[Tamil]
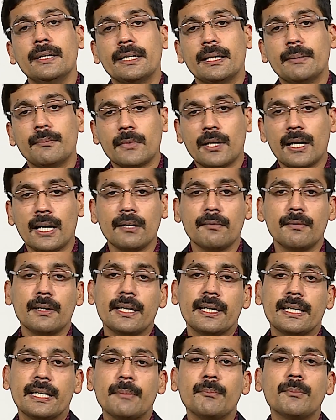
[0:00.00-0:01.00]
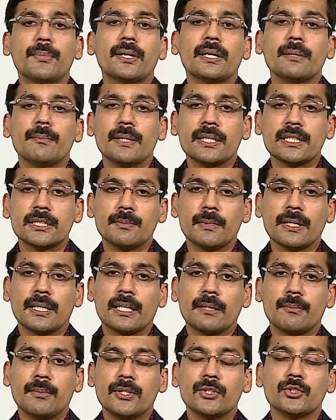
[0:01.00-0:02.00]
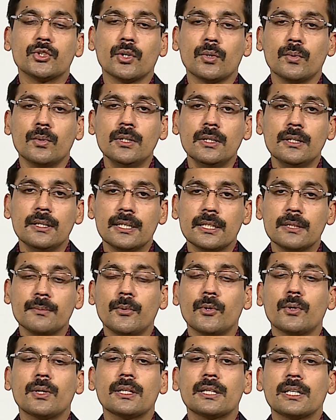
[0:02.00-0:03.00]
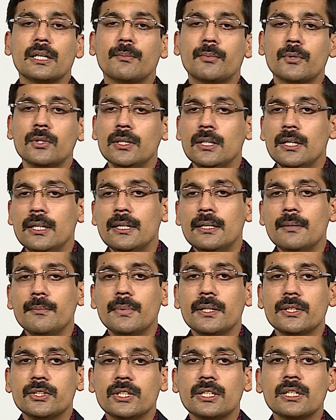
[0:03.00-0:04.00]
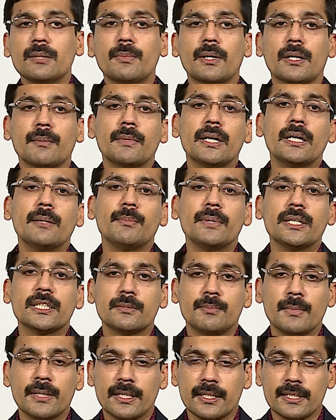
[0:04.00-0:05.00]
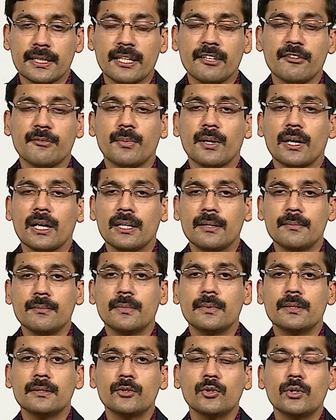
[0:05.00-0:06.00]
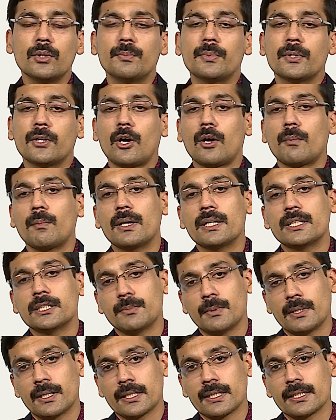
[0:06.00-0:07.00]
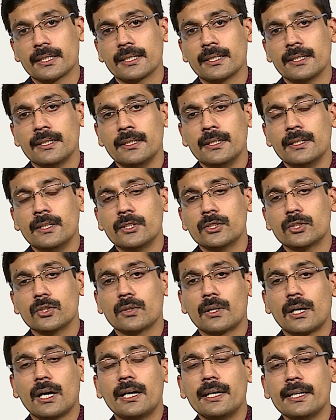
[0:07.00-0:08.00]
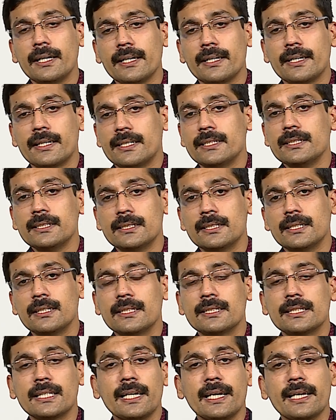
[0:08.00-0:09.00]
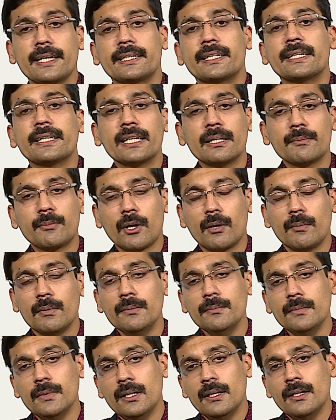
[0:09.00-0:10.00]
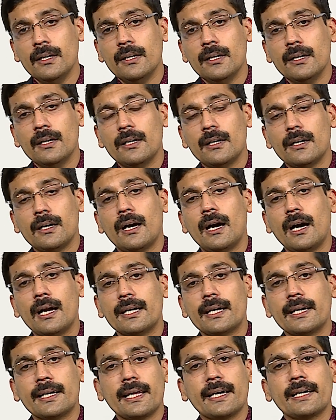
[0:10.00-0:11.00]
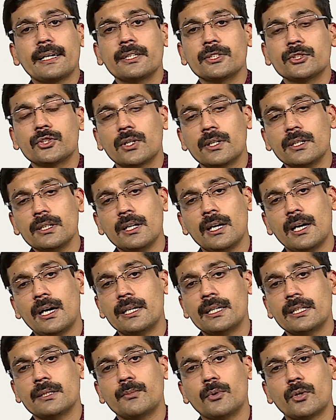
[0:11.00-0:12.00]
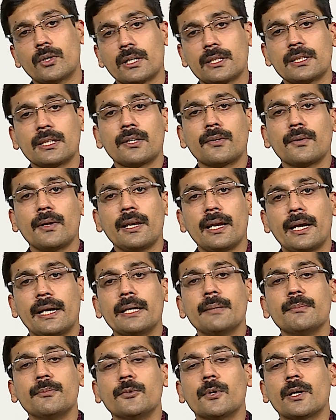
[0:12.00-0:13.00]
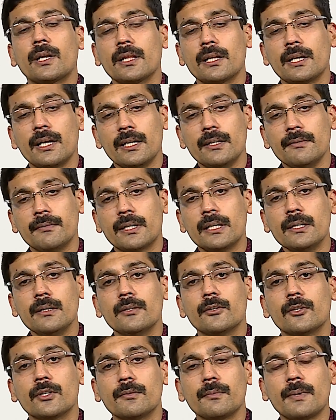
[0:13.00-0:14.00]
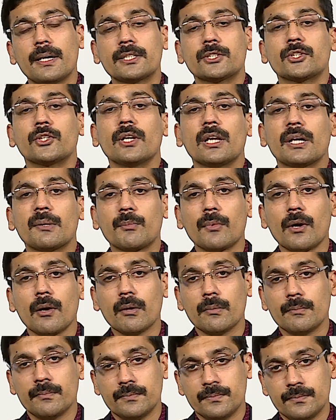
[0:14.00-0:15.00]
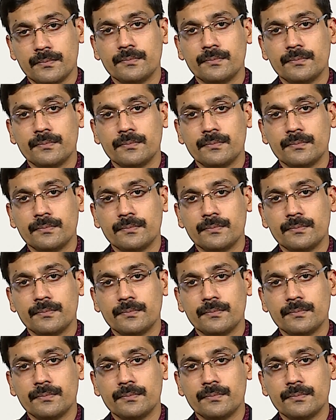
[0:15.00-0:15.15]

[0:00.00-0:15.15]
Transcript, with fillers: டெம் கால் வழியாக டெம்பரரி பேஸ் மேக்கர் அப்படின்னு சொல்லுவோம் அது போட்டதுக்கப்புறம் பேஷண்ட்டுக்கு பர்மனெண்ட் பேஸ் மேக்கர் தேவைப்படலாம் துடிப்பு நார்மலைஸ் பண்ணுறதுக்கு ஸோ கார்டியக் அரெஸ்ட் இஸ் அன் எலக்ட்ரிக்கல் ப்ராப்ளம் ஹார்ட் அட்டாக்னு சொல்கிறது ஹார்ட்டுக்கு போகிற ரத்த குழாயில் அடைப்பு வரதுனால வர ஒரு வேஸ்குலர் ப்ராப்ளம்